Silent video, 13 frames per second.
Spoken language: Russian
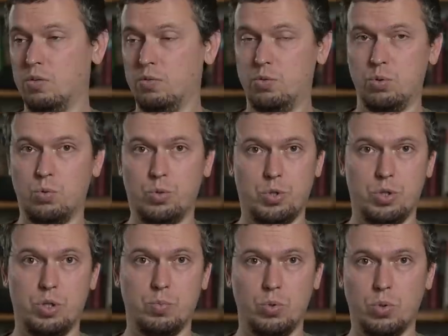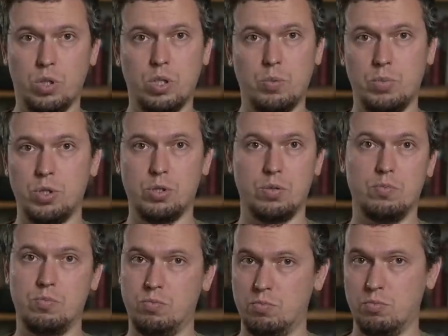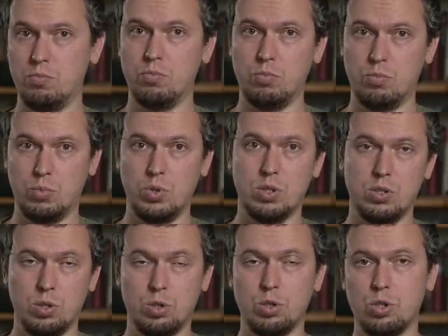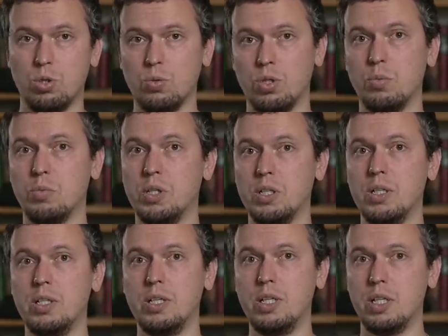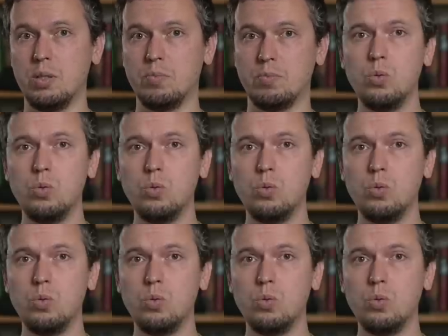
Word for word: все очень неплохо. Опять же, достаточно широкий модельный ряд.